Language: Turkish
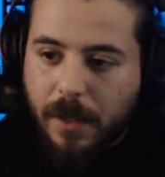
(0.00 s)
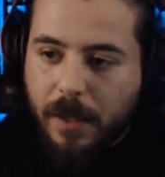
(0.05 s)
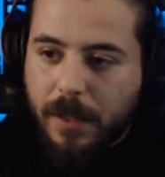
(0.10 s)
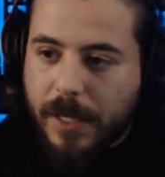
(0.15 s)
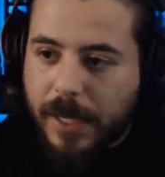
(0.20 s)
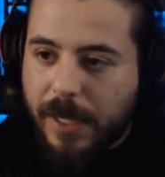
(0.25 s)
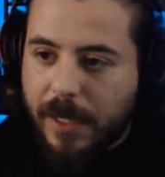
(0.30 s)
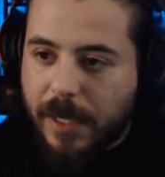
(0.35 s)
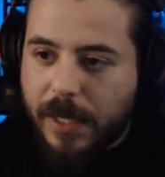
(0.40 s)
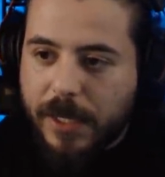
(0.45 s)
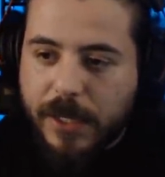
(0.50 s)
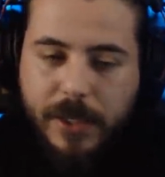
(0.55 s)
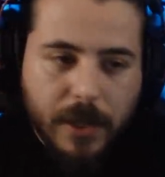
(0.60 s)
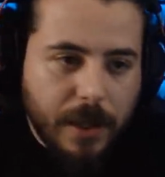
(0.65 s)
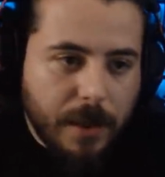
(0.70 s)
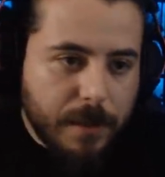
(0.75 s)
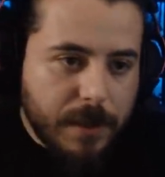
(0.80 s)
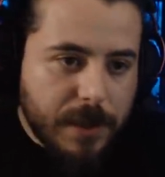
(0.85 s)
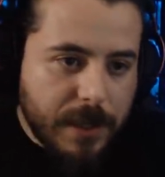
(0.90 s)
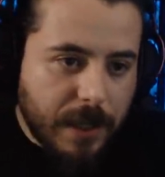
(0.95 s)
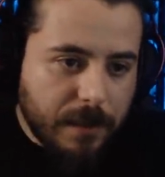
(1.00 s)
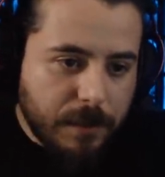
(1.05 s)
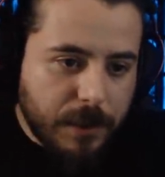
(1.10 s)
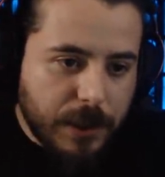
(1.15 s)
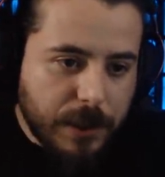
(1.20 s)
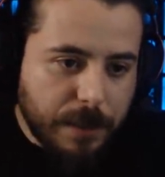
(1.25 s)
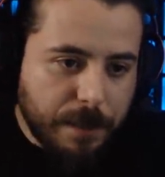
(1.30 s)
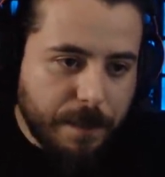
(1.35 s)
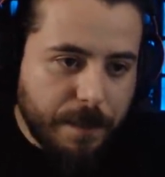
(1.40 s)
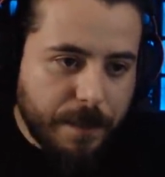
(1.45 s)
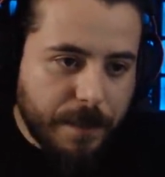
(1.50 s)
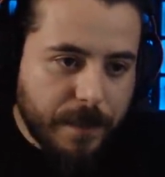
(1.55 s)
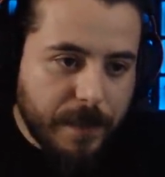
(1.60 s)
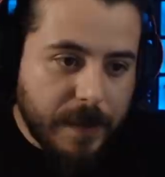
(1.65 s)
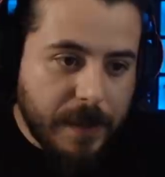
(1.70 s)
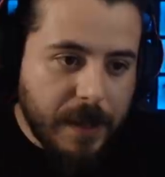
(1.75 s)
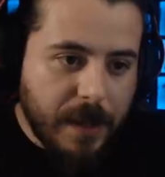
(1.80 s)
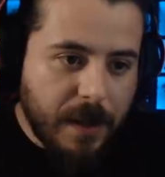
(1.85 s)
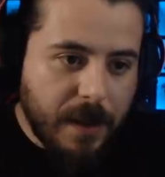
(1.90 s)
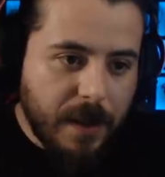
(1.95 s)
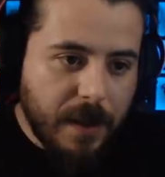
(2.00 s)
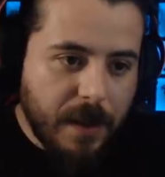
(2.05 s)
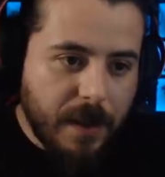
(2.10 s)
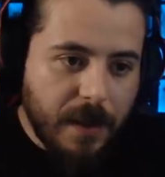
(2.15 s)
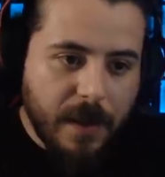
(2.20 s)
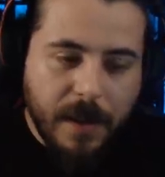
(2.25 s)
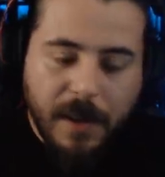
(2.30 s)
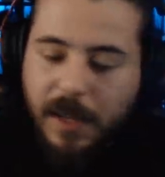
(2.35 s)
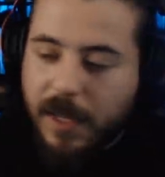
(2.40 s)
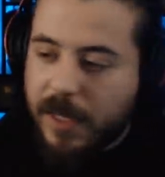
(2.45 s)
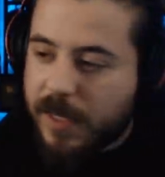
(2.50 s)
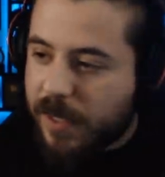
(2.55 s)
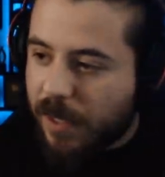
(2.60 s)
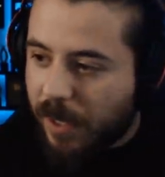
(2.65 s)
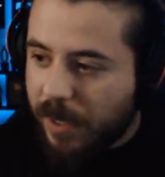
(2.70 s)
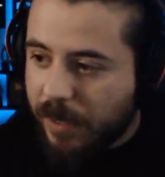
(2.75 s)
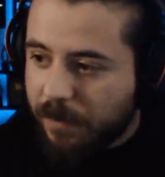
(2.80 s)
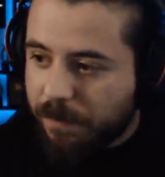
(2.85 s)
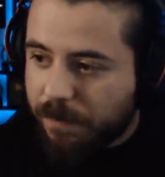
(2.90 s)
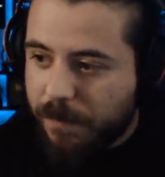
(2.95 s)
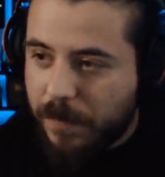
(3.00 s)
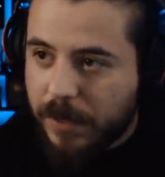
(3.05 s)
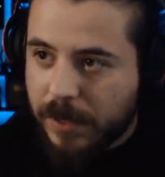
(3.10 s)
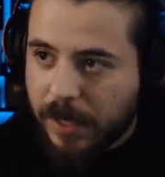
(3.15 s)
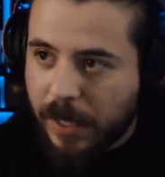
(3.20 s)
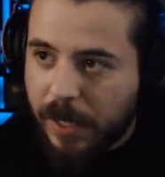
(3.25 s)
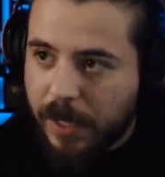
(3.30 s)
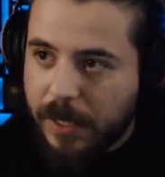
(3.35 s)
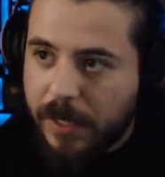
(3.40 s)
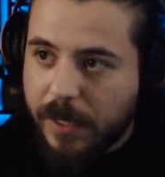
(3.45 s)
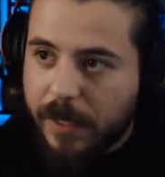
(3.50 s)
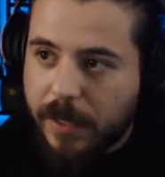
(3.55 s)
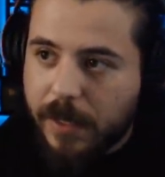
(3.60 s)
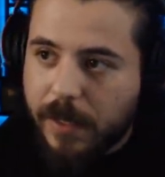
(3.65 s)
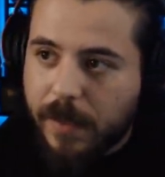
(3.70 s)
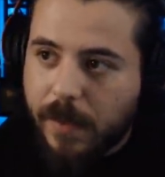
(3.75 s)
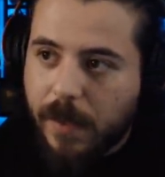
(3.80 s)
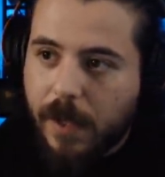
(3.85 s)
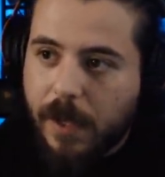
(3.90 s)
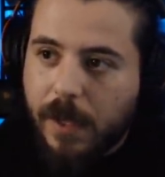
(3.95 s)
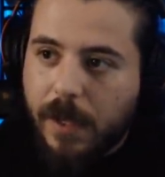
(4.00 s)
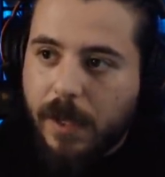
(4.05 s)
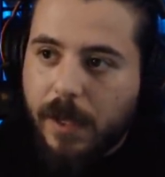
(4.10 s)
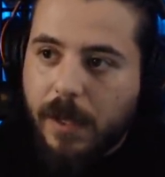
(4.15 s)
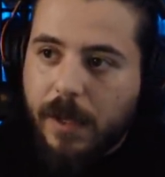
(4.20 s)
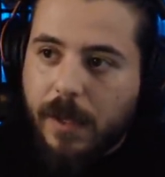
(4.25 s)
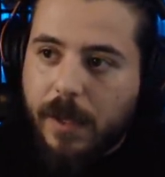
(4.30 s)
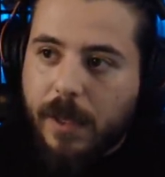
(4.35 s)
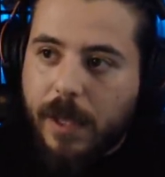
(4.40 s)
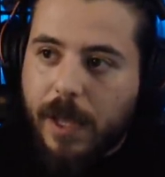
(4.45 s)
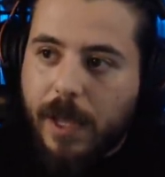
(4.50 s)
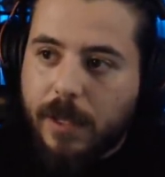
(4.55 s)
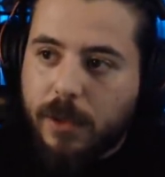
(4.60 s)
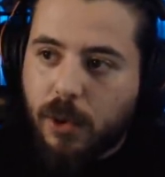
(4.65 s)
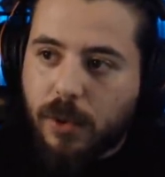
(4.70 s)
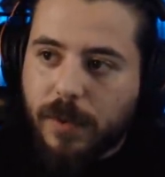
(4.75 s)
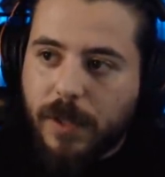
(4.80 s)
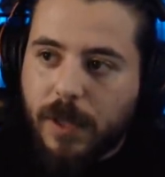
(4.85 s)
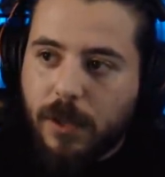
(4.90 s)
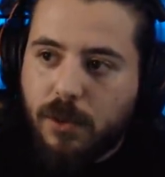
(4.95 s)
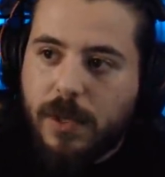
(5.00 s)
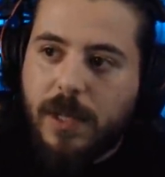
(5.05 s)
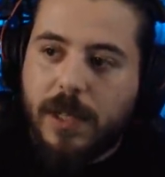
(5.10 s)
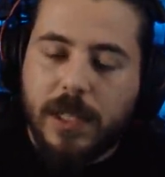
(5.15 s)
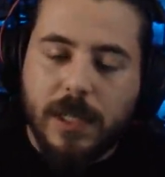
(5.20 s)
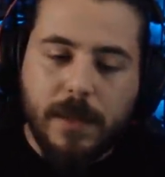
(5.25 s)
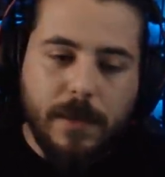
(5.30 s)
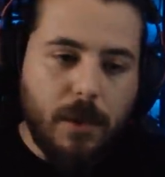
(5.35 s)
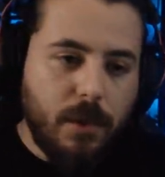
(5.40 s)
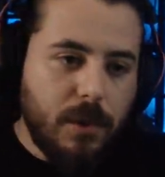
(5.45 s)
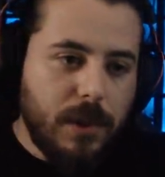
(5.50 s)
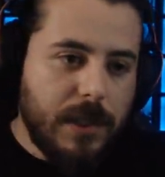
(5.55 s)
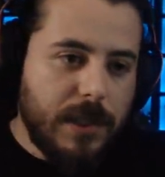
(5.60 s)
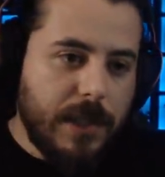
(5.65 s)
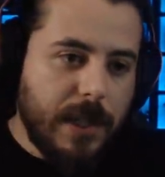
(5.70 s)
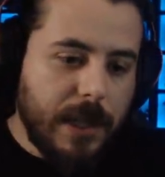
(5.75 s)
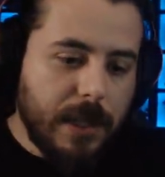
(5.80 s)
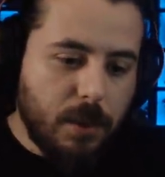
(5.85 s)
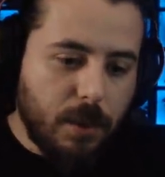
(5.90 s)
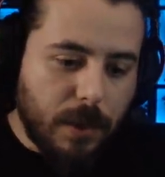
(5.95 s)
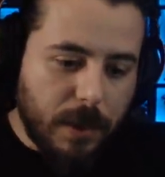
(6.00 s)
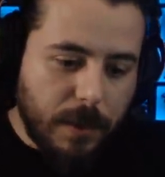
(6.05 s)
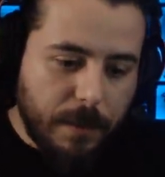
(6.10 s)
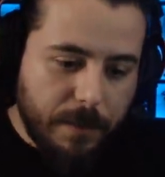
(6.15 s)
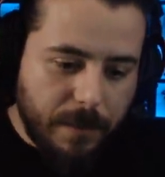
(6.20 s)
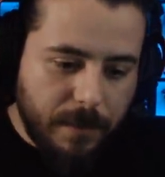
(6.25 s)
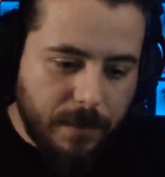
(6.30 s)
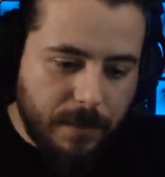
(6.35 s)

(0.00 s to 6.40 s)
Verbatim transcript: Gelin eşyalarımı satmıştım. Salih, Salih'in en çok ne üzer acaba? Onu iddiaya sokalım.